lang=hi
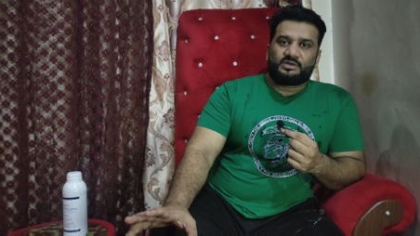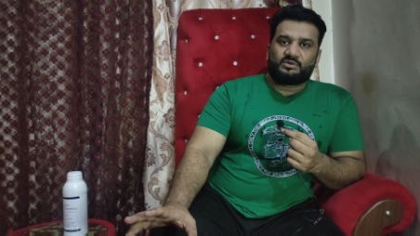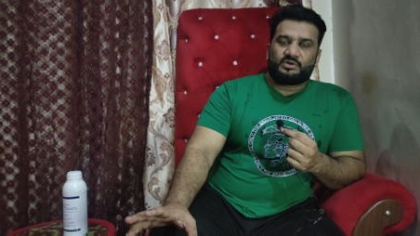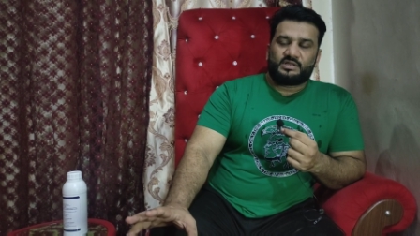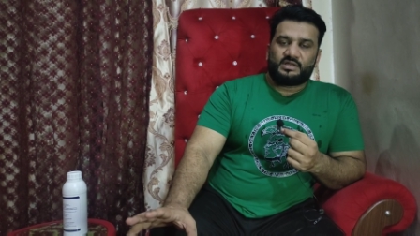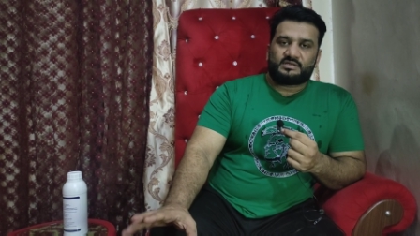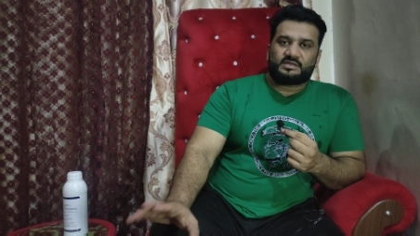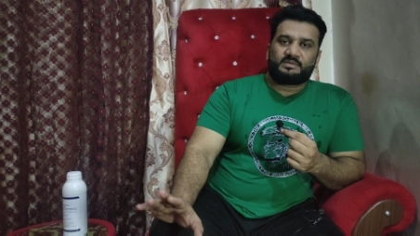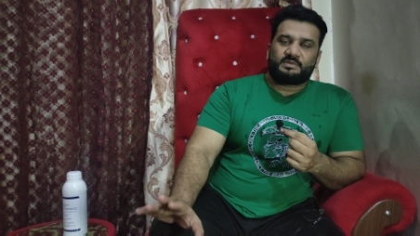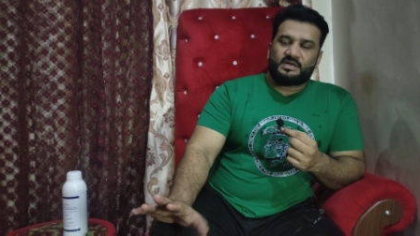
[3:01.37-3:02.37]
पट्टियों को नहीं दे
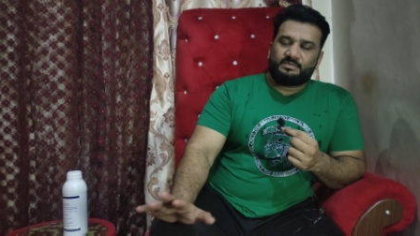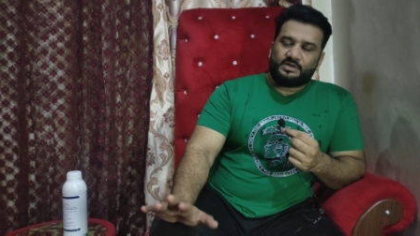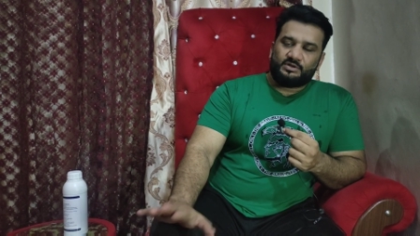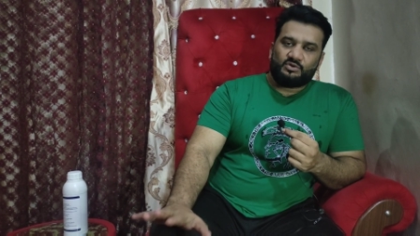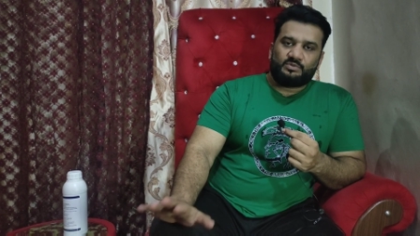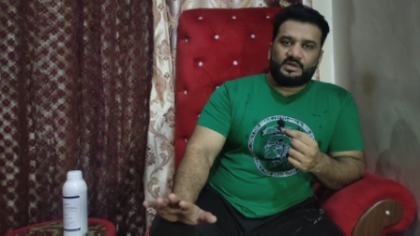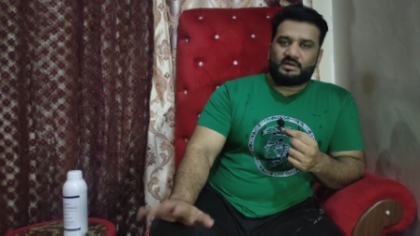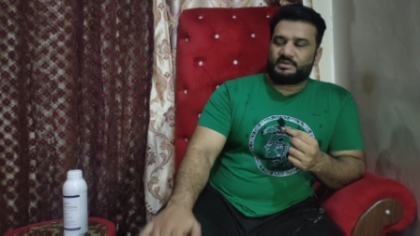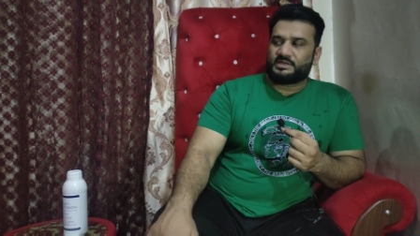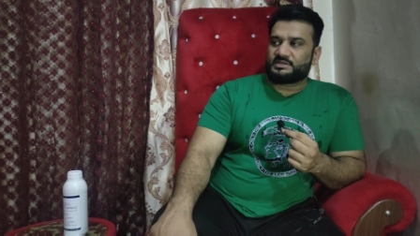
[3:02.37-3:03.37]
सकते पट्ठे पट्टियों को भी
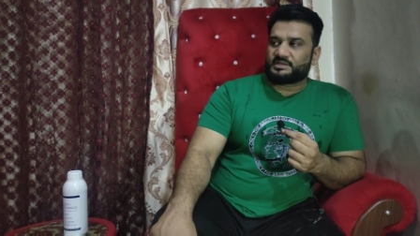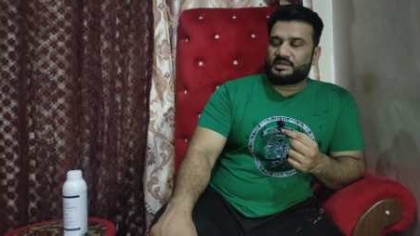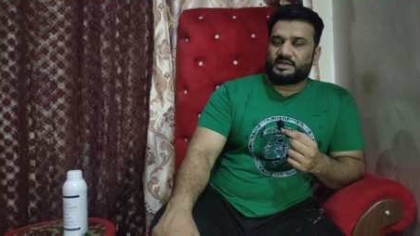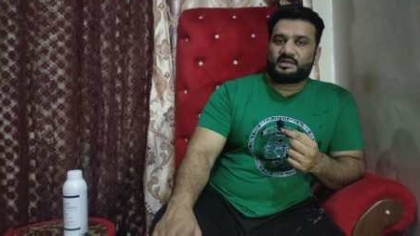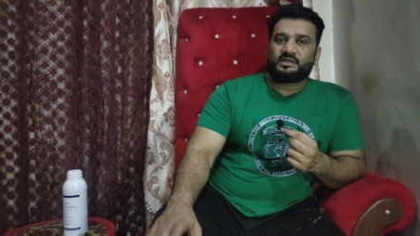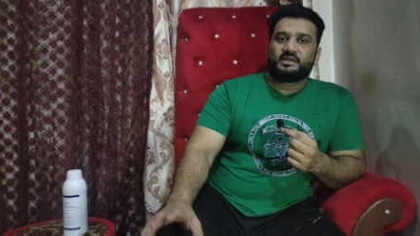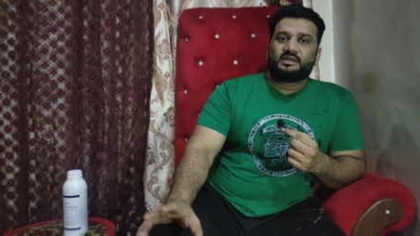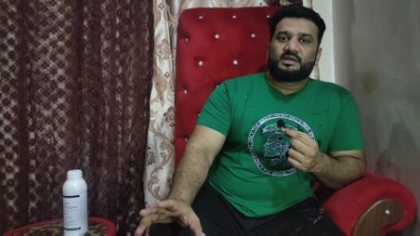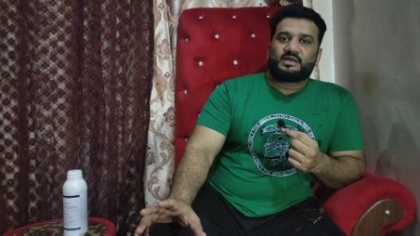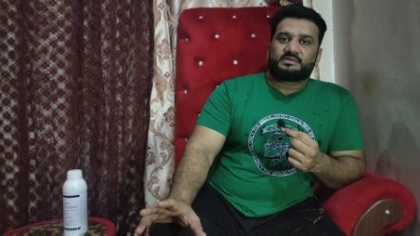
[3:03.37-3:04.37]
आप दे सकते हैं
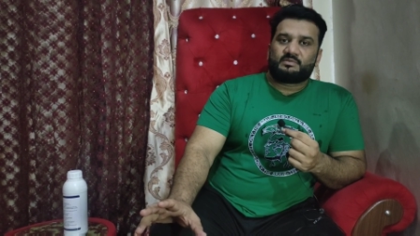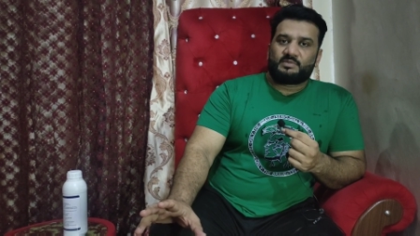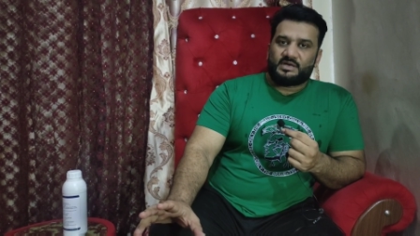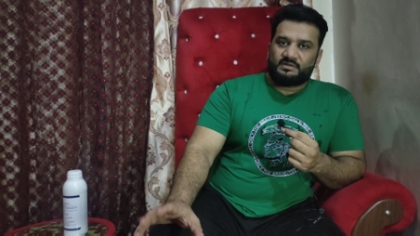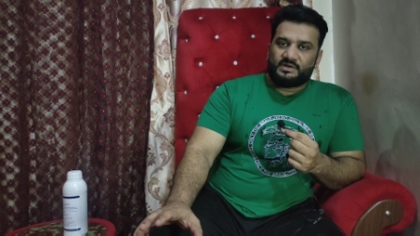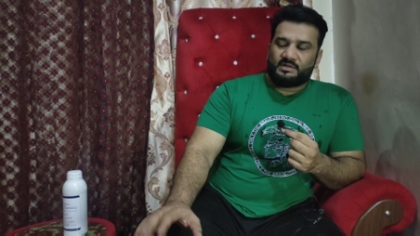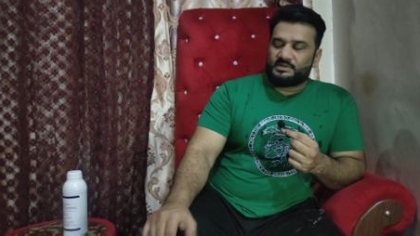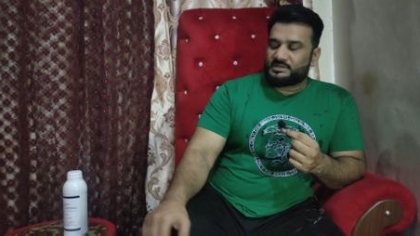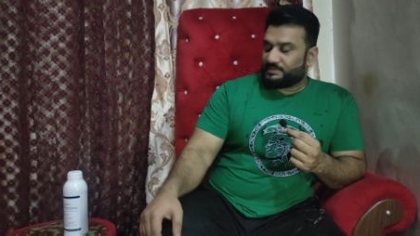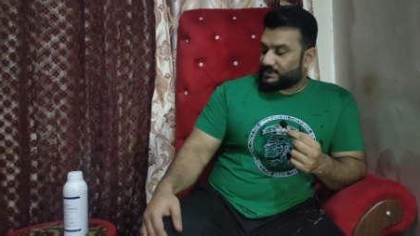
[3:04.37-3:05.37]
इसमें मल्टी
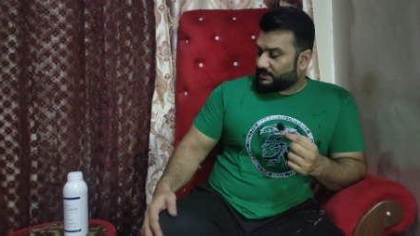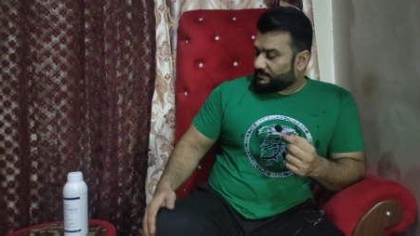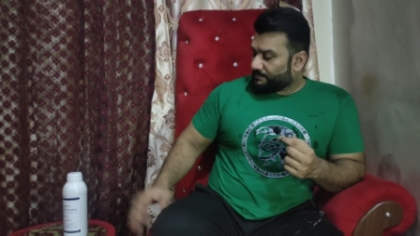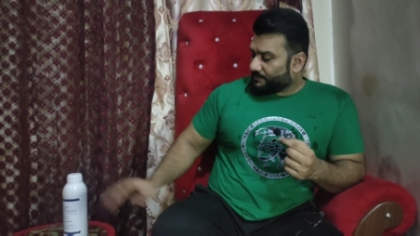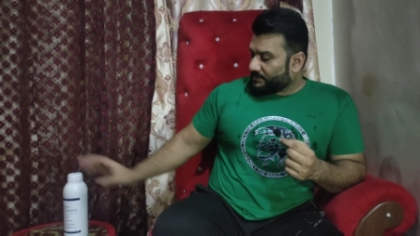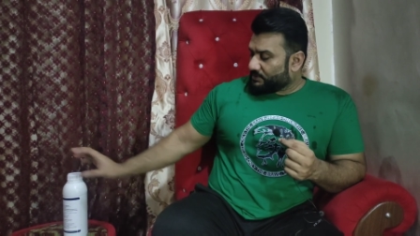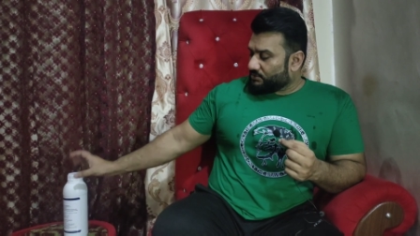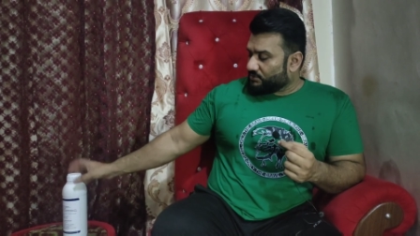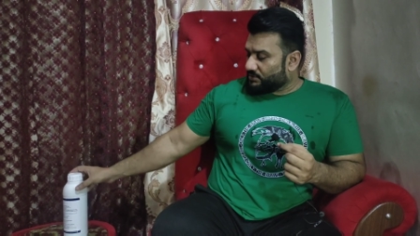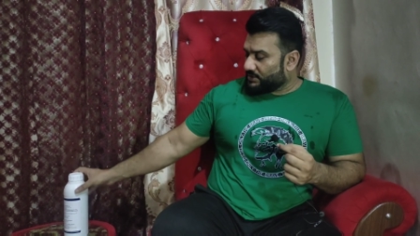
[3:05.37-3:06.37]
विटामिन भी हैं
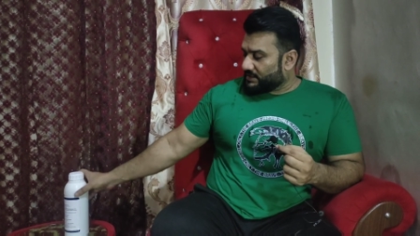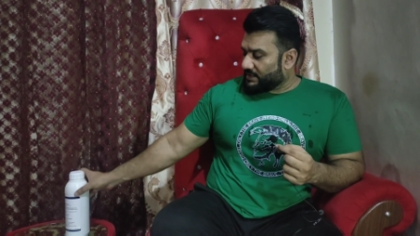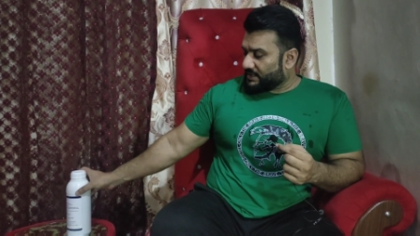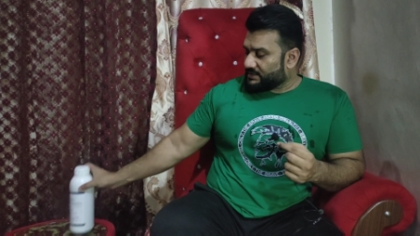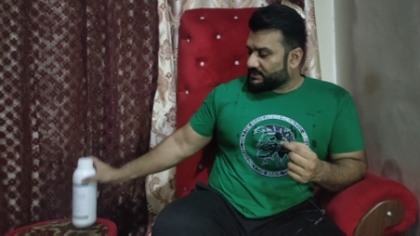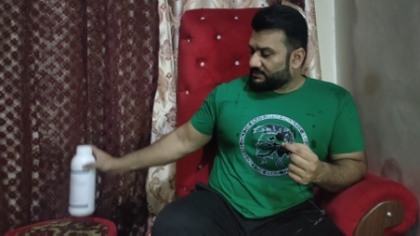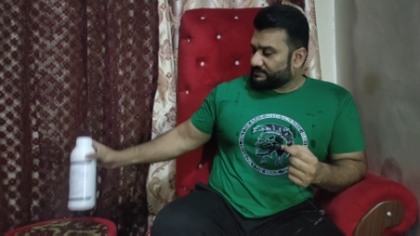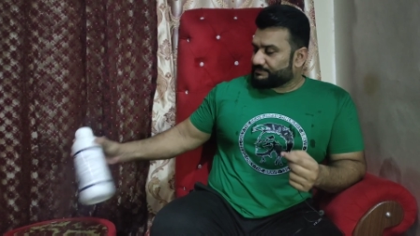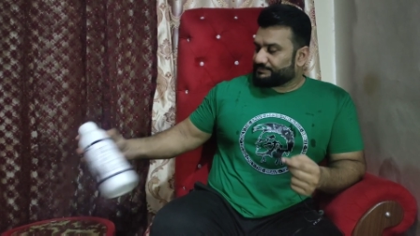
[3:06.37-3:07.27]
तो ये है जी